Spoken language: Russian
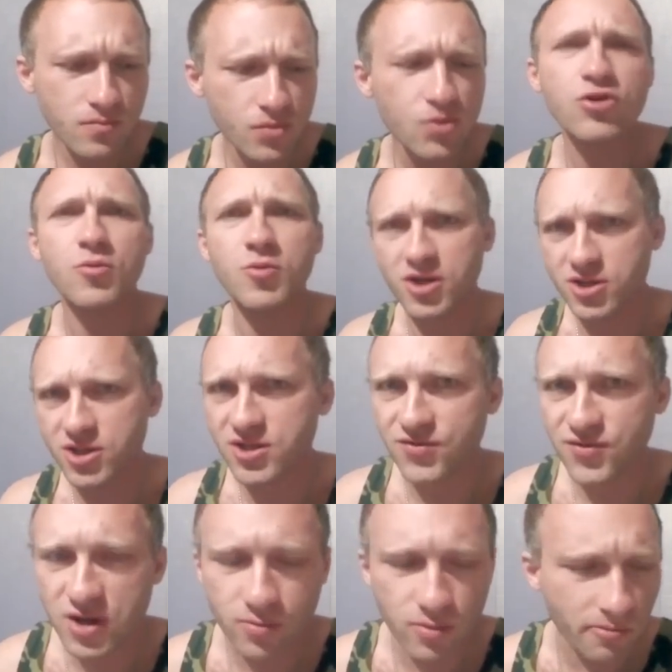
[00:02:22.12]
ну, либо какие
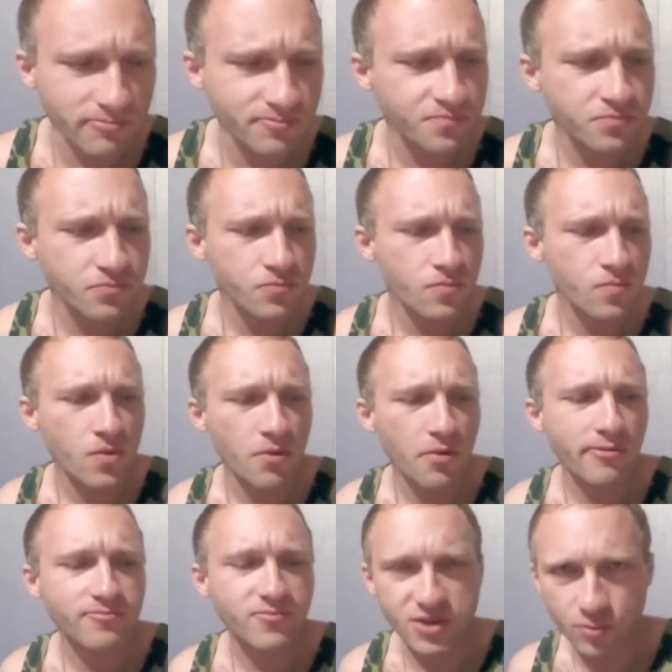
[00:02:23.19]
фильмы
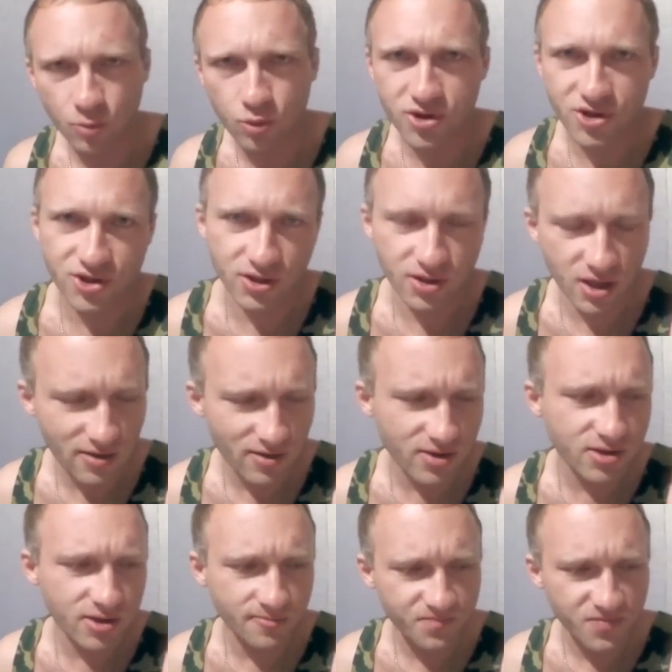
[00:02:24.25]
ему лично
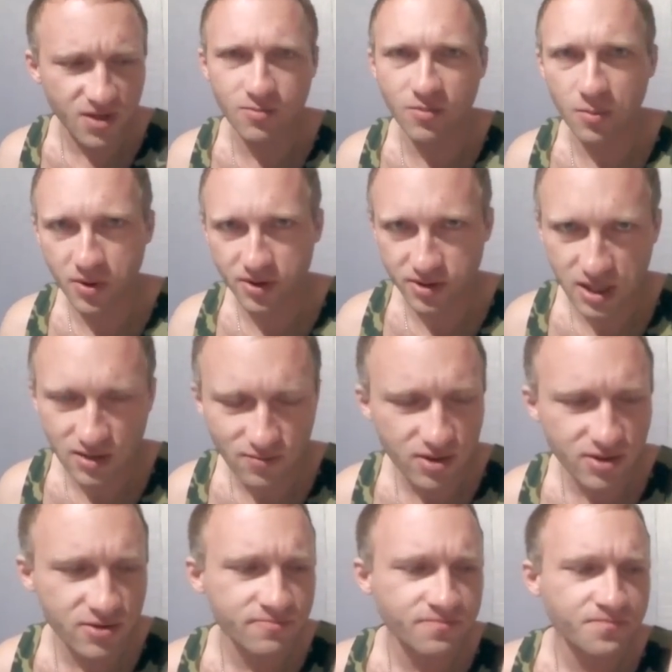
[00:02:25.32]
нравятся, либо
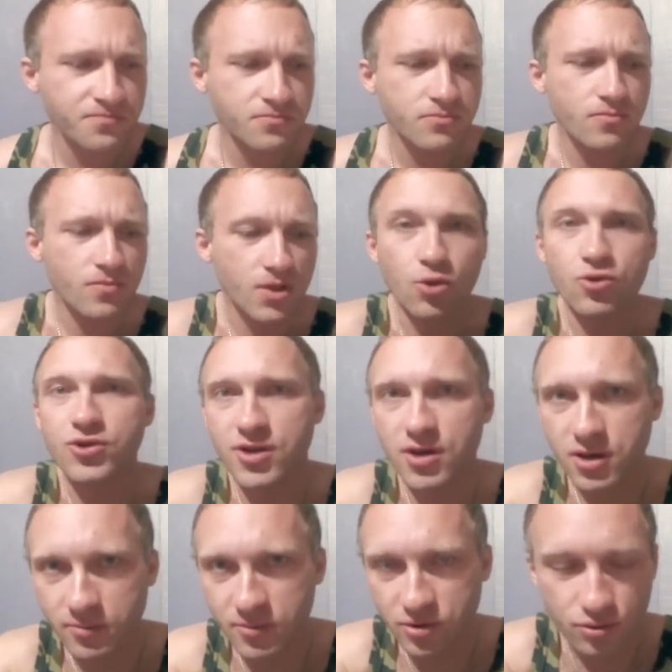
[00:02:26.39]
понравились, и он их
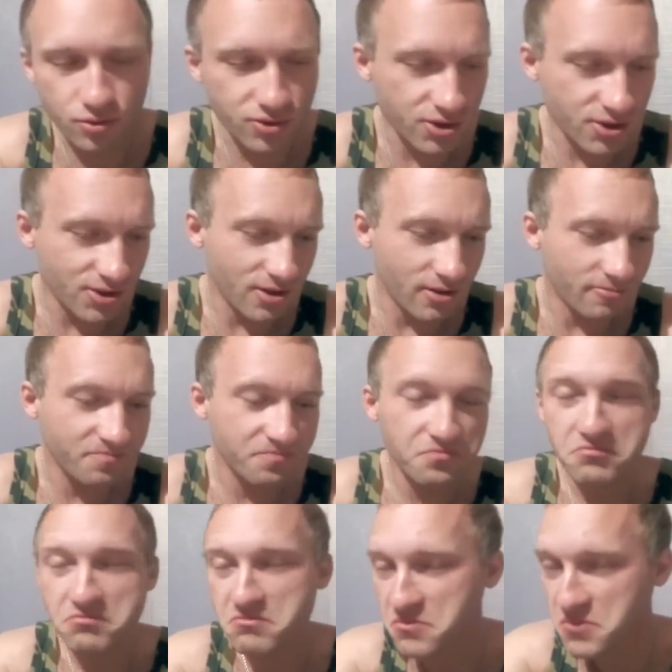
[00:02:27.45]
рекомендует зрителям.
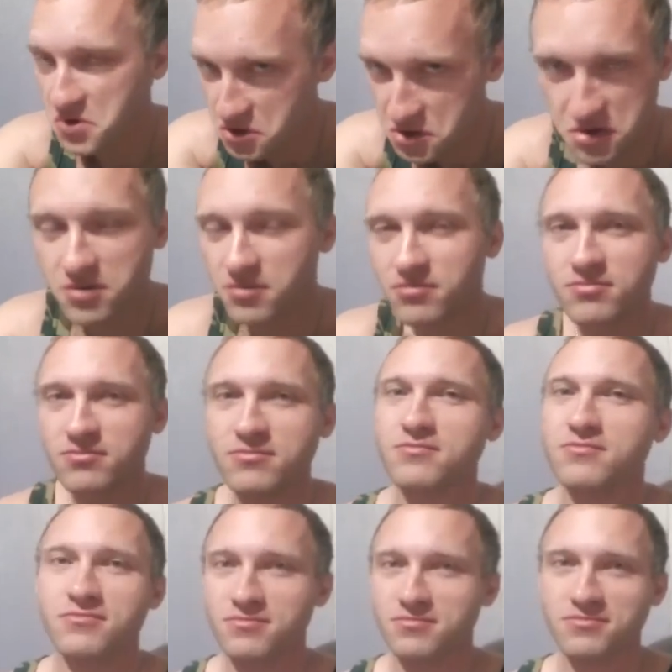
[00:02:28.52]
И,
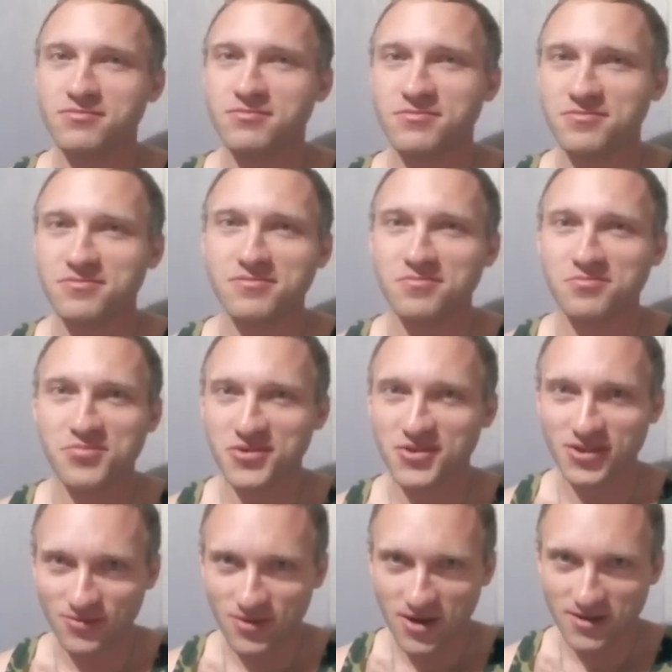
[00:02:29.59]

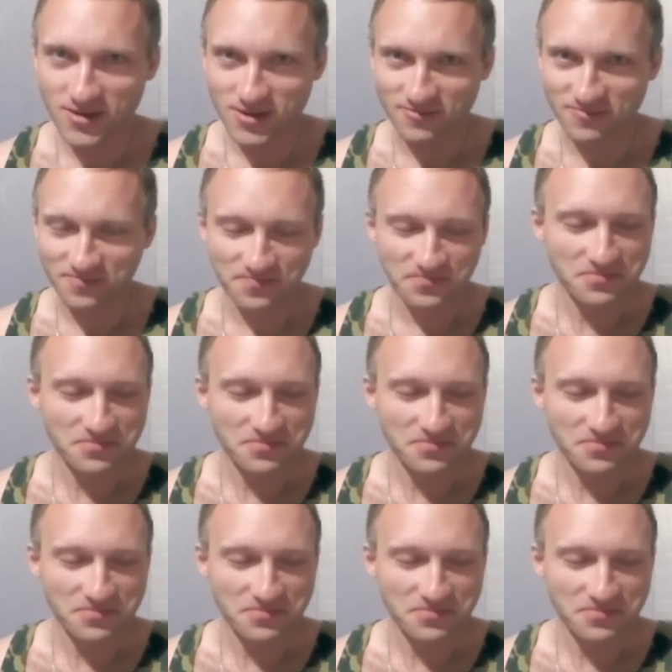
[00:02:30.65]
представляете,